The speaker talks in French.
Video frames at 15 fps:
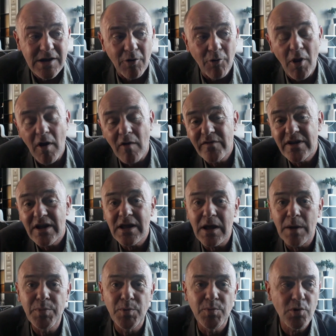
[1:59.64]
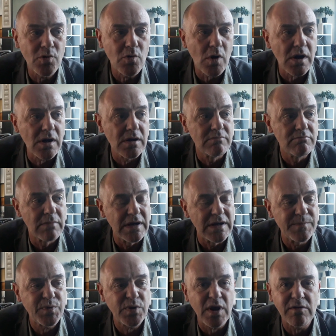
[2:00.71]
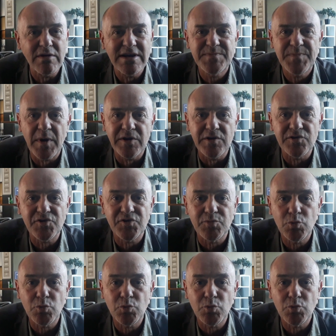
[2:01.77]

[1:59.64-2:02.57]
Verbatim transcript: on a envie d'aller un peu plus loin. Et puis il y a une expérience